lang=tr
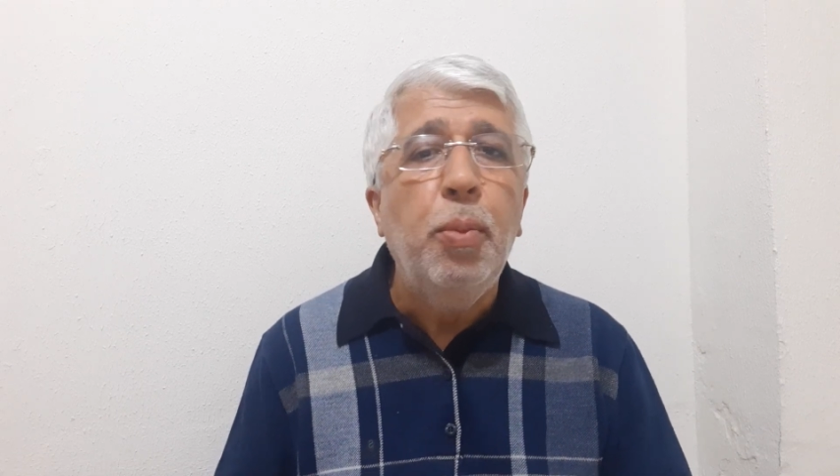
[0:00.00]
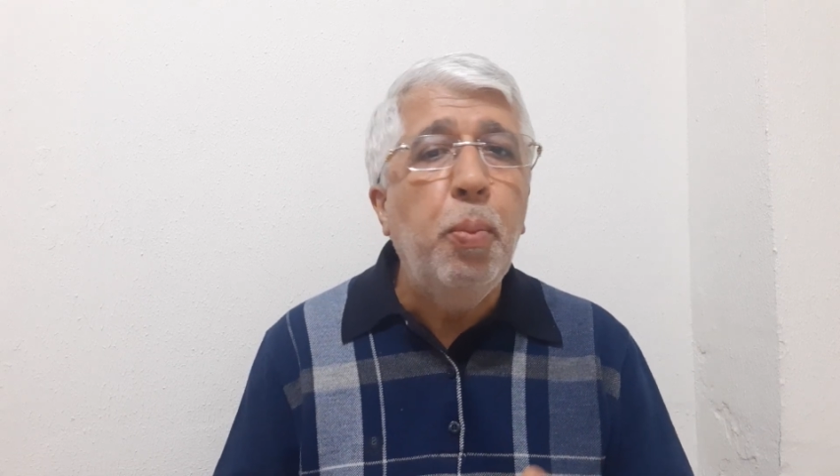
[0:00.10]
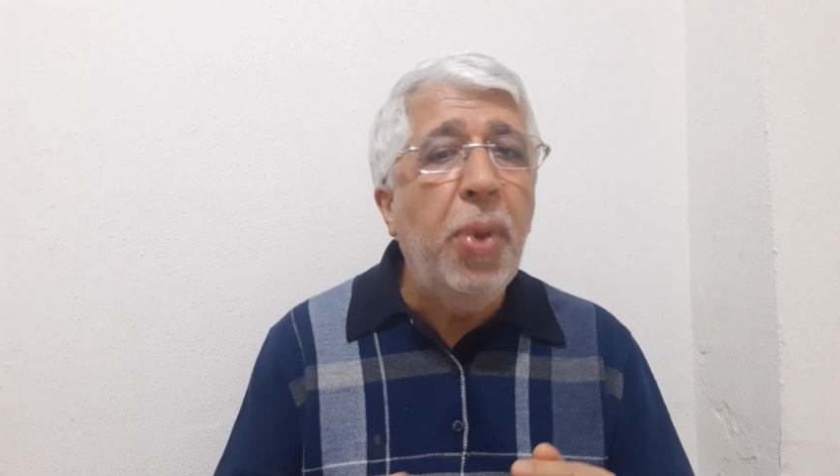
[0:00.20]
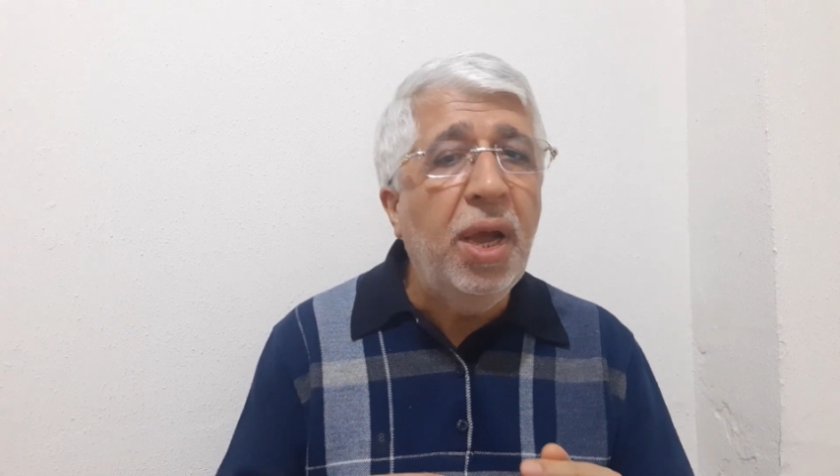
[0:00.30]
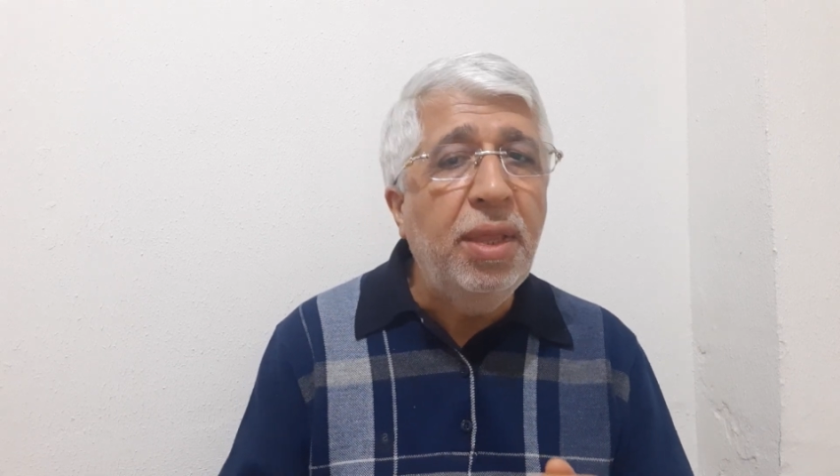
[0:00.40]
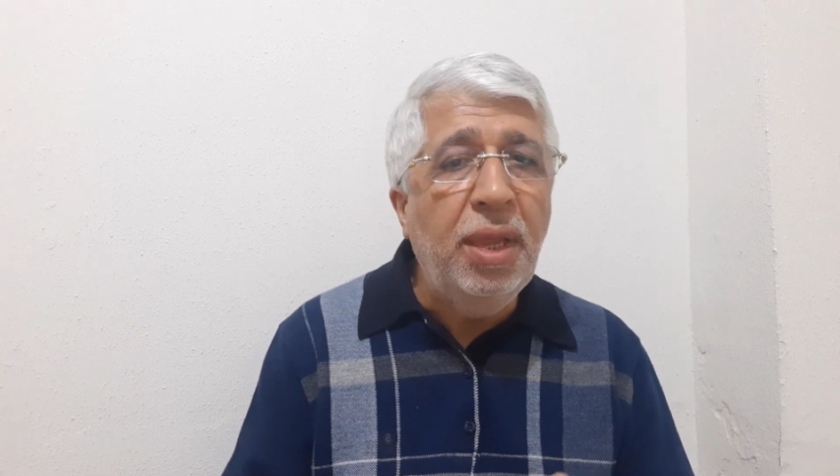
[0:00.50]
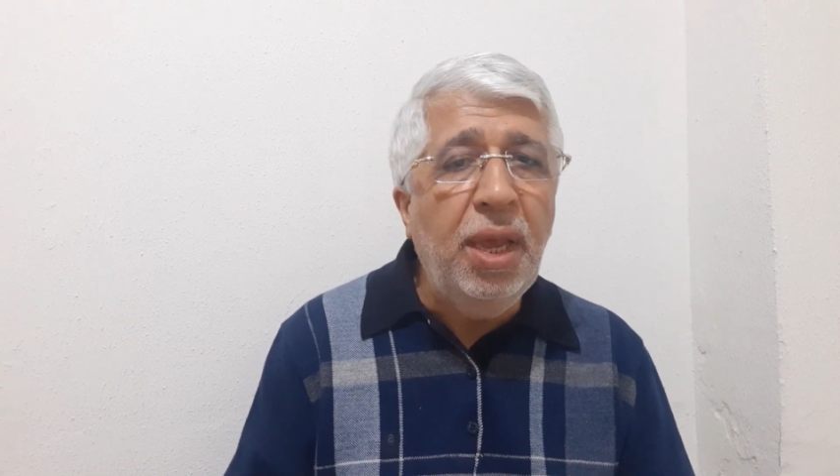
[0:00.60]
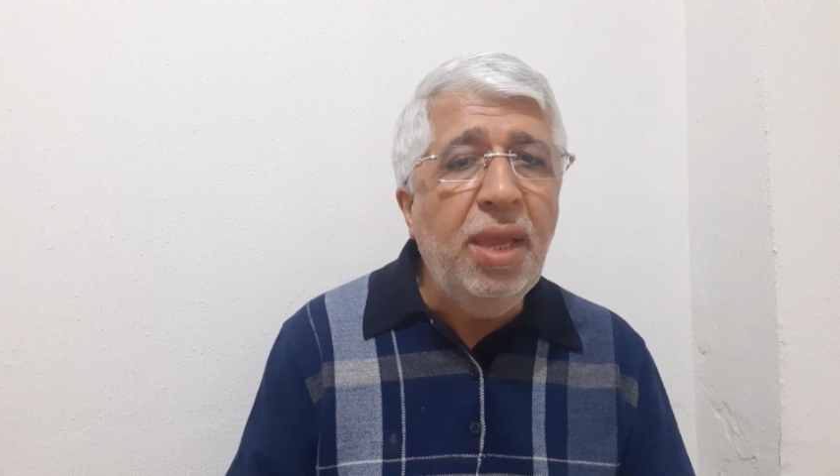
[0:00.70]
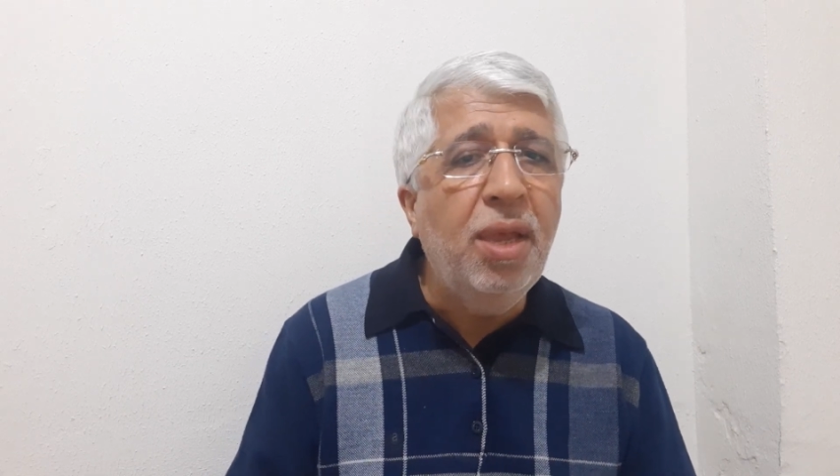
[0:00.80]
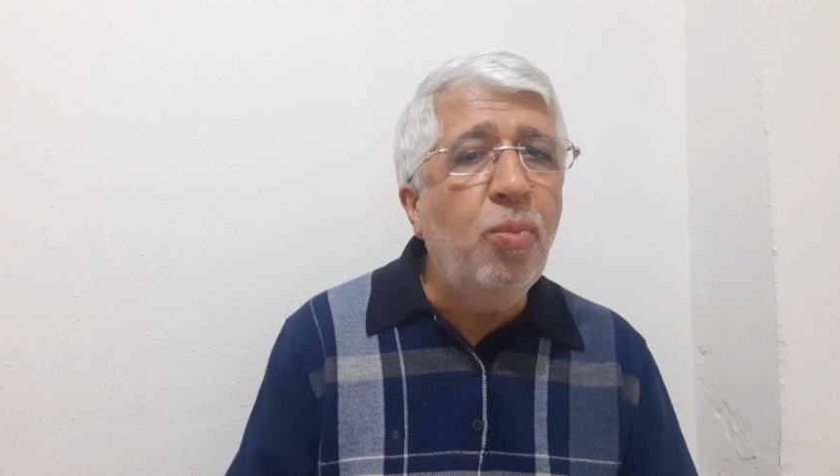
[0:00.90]
Ben
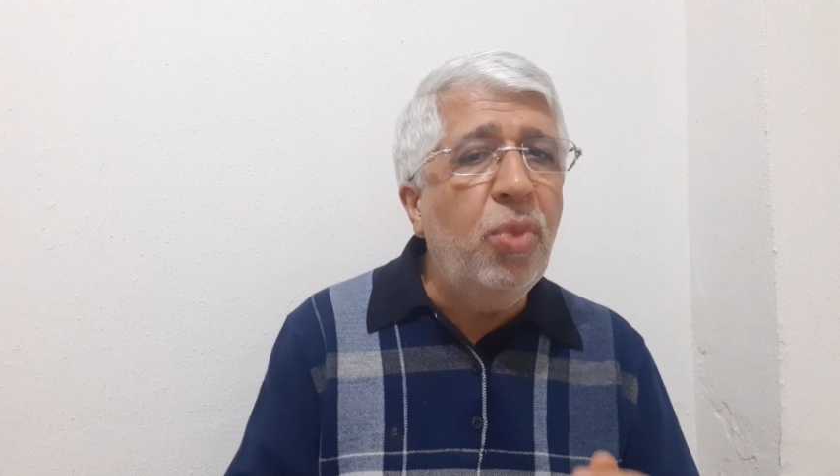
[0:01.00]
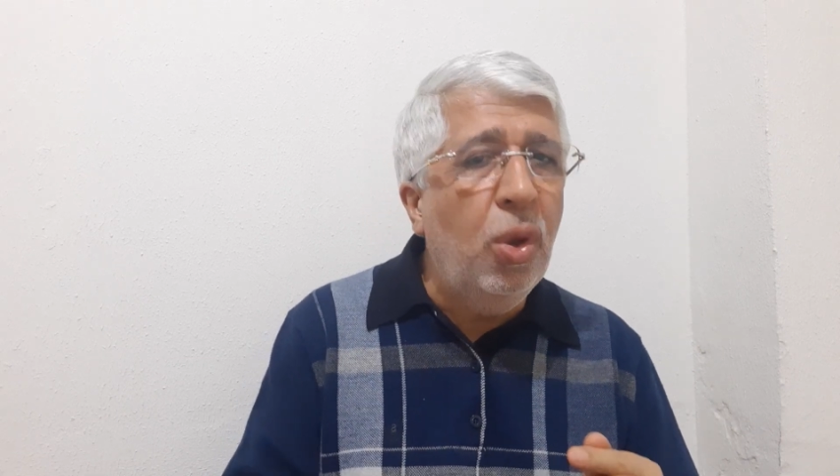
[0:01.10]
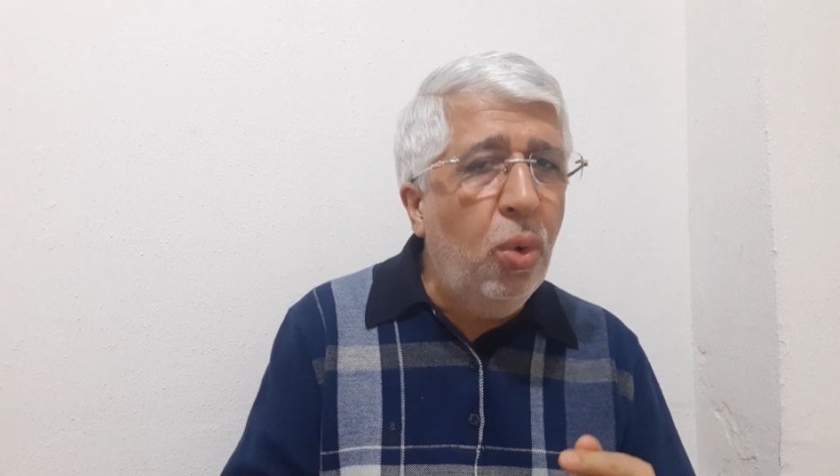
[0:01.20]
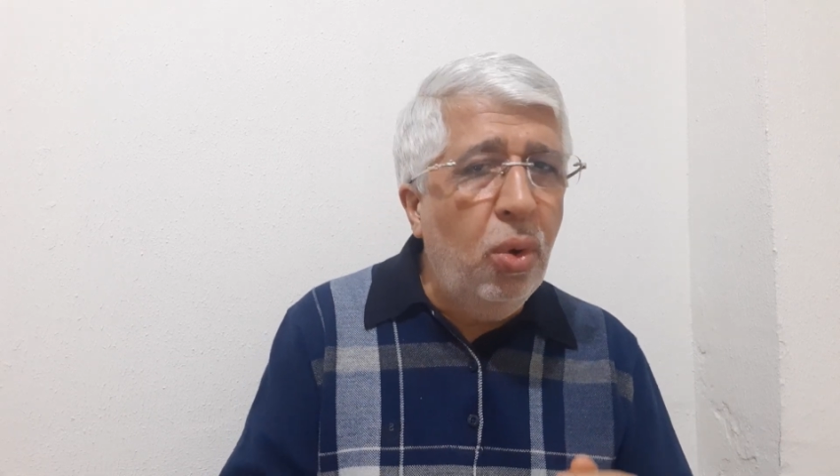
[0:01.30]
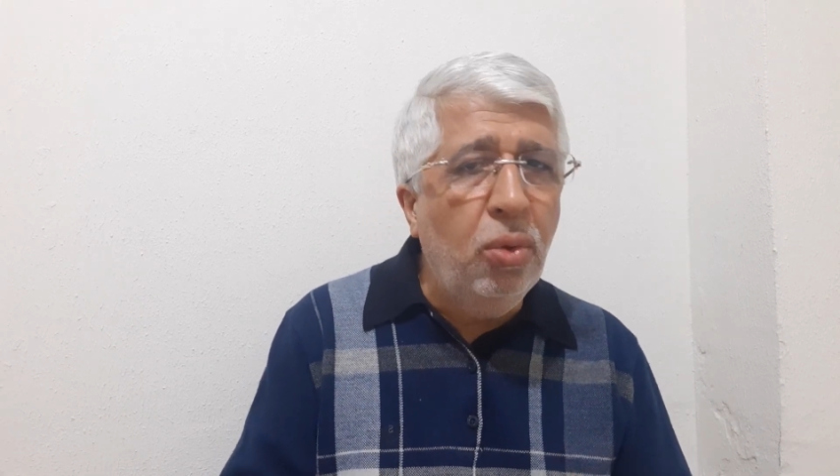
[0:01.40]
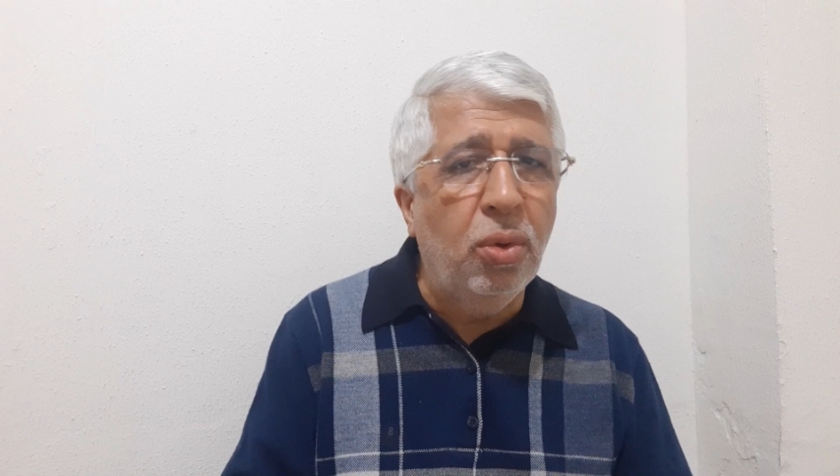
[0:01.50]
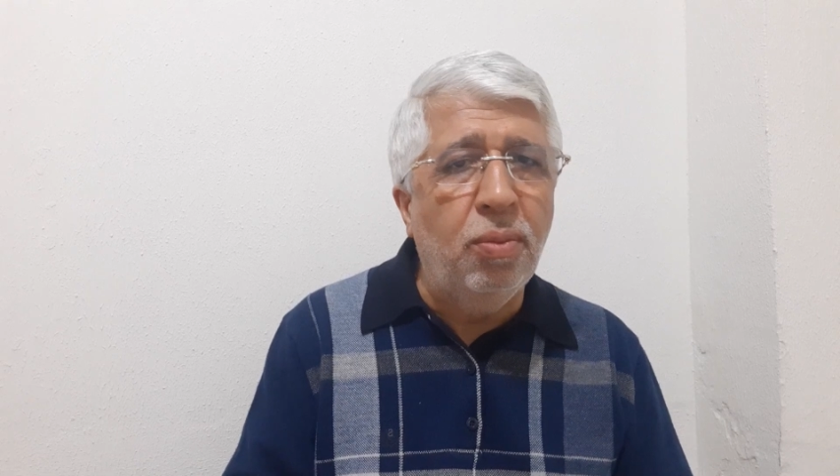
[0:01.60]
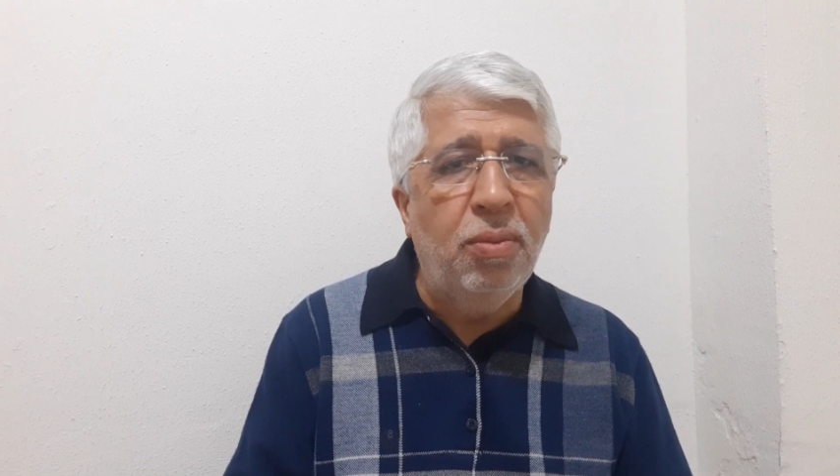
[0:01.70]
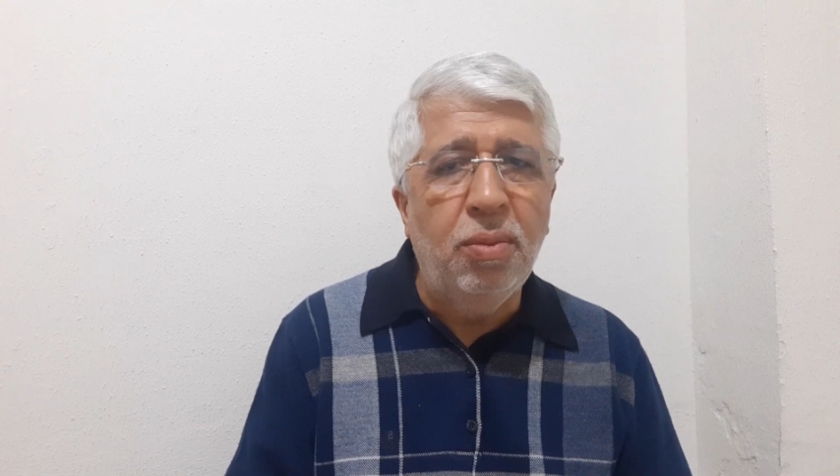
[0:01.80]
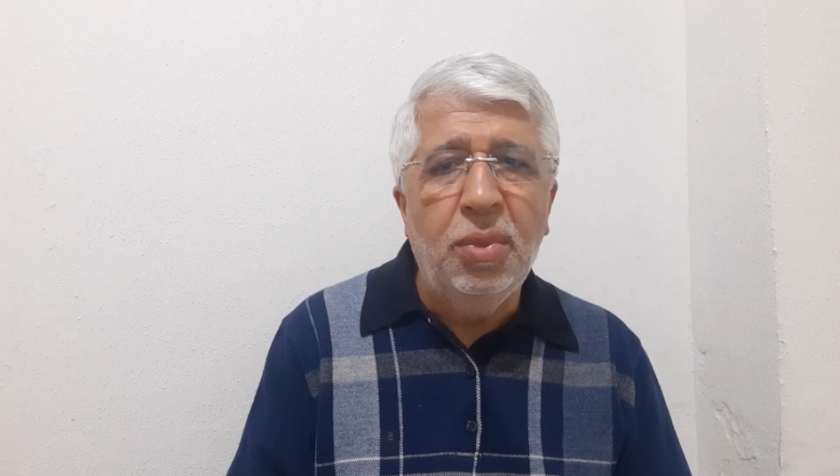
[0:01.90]
neydim, ne
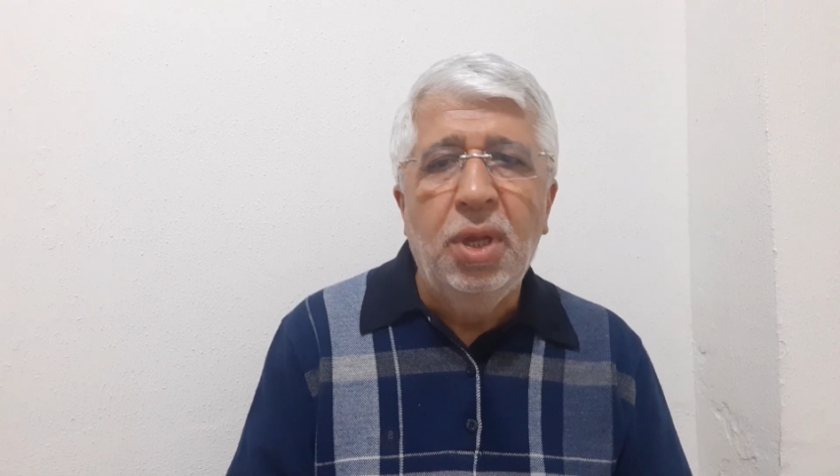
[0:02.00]
oldum?